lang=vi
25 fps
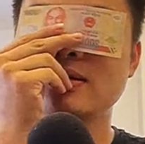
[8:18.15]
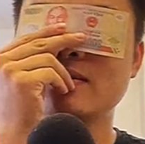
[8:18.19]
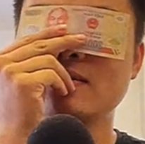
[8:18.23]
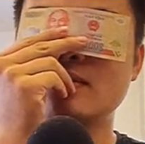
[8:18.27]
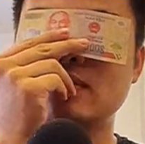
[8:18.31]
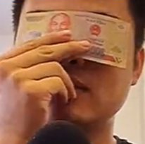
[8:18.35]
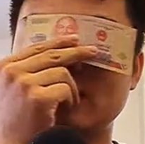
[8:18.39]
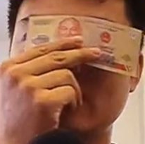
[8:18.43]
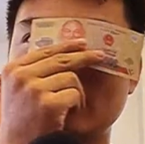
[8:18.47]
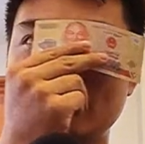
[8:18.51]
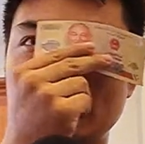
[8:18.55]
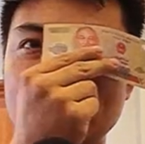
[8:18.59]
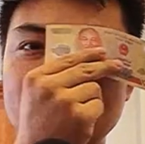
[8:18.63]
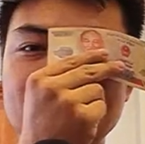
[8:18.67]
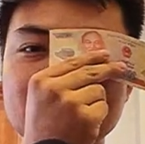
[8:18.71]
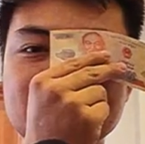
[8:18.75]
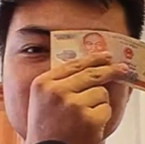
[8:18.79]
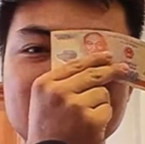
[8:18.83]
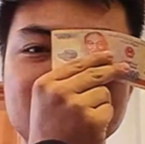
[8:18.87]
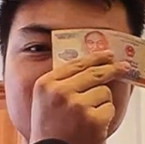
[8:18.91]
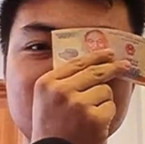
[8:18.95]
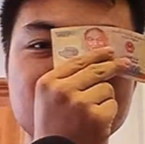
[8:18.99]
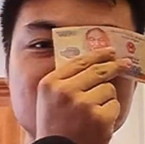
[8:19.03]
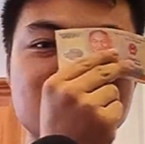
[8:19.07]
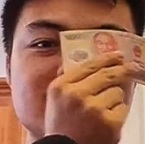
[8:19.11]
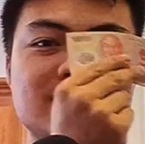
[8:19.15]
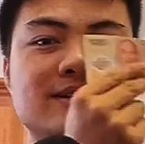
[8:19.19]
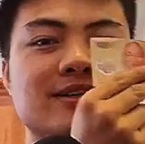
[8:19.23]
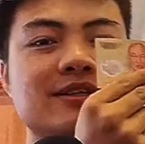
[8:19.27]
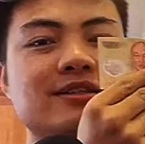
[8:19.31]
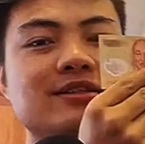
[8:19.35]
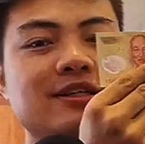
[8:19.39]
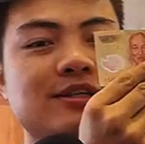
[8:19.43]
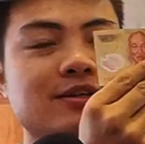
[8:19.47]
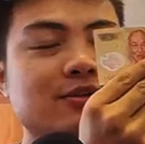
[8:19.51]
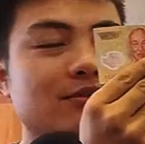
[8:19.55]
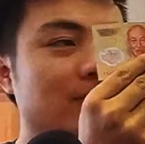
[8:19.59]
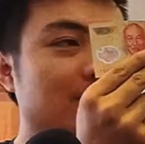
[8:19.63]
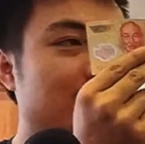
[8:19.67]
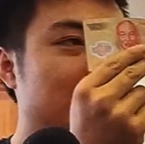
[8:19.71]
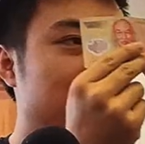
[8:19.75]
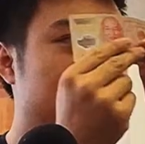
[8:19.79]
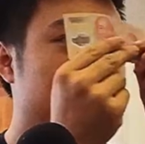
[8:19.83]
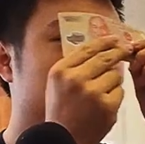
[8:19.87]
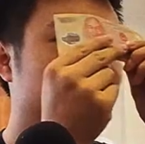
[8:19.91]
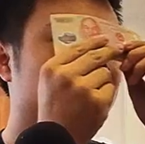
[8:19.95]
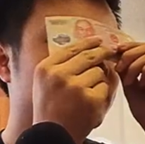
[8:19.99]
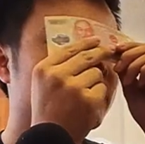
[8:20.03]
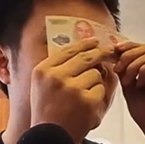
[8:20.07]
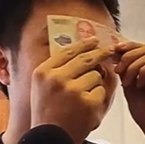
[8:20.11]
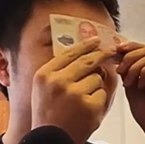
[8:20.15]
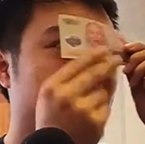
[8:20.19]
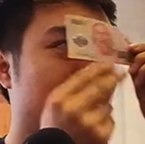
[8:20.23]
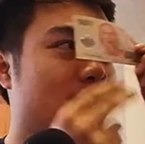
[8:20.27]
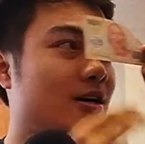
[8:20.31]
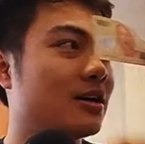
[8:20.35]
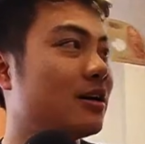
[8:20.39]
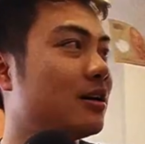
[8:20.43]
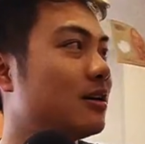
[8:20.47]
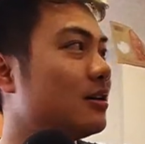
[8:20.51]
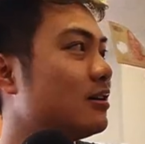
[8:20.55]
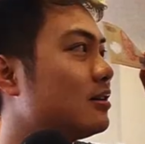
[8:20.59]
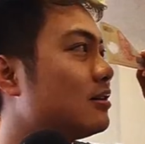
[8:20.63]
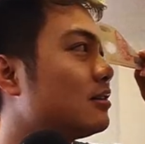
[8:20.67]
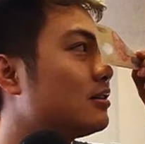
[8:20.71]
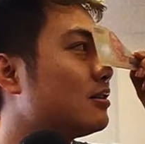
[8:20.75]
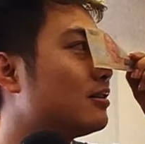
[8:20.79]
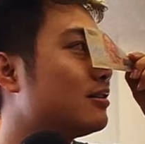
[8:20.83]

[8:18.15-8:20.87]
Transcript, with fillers: đúng không ạ các bạn sẽ không nhìn thấy gì luôn đó